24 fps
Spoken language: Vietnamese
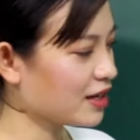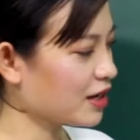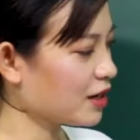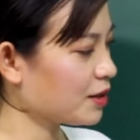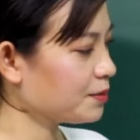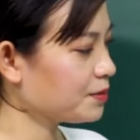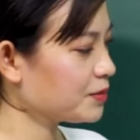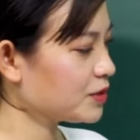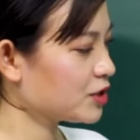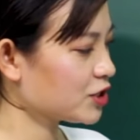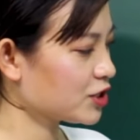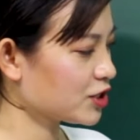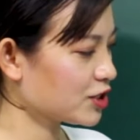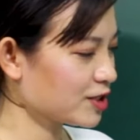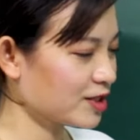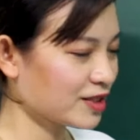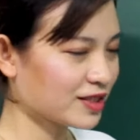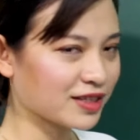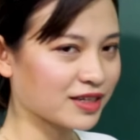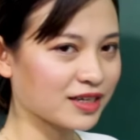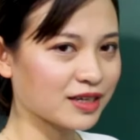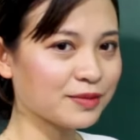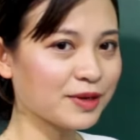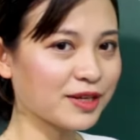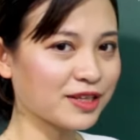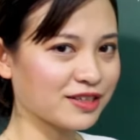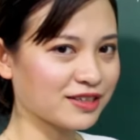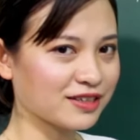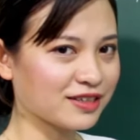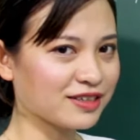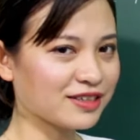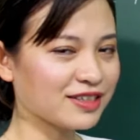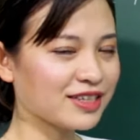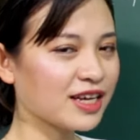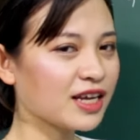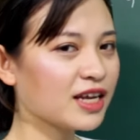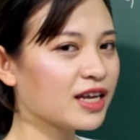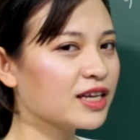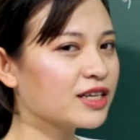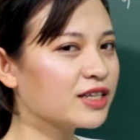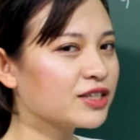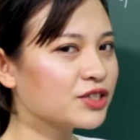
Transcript: âm chữ các bạn nhớ nhá.